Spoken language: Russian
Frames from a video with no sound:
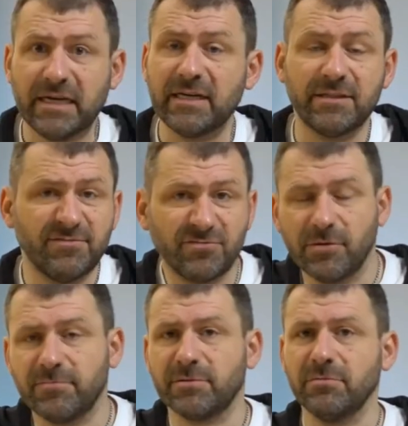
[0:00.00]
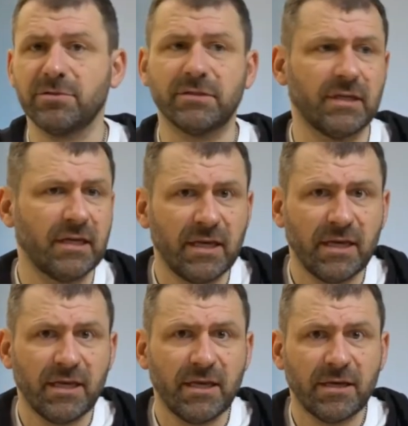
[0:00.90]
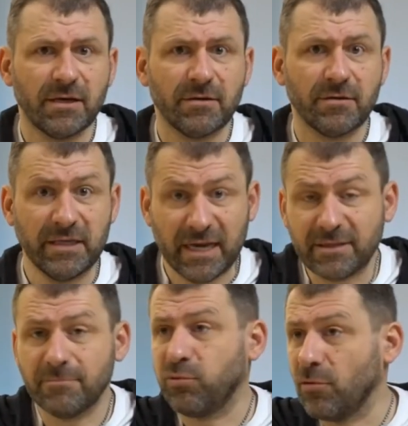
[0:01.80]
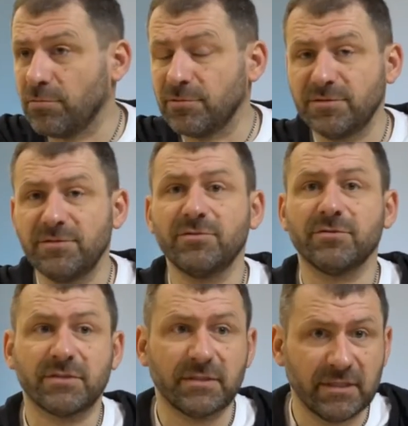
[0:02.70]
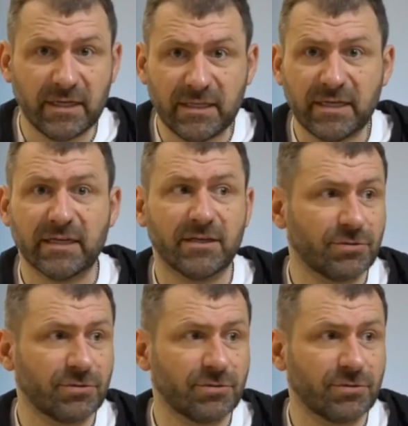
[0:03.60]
далее, ни в коем случае. Я-то помню в 90-е годы,